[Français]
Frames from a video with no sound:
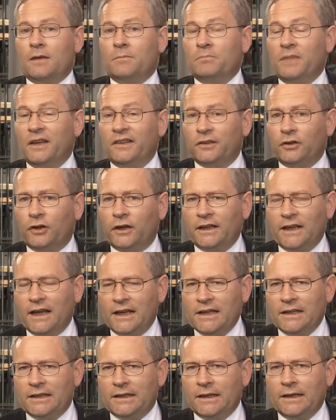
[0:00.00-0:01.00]
Mais en
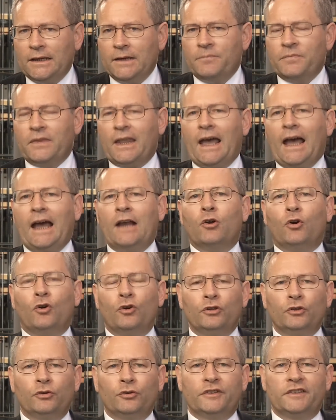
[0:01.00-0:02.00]
réalité, elle
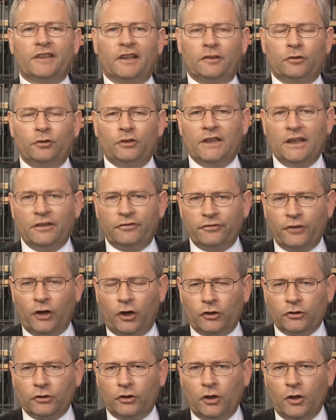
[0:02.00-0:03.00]
renonce à se
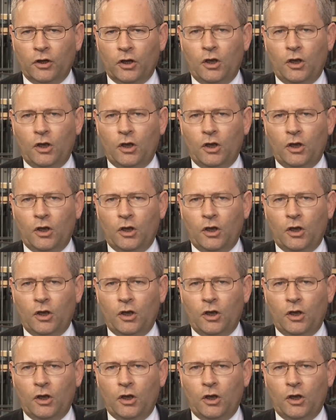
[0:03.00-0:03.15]
défendre.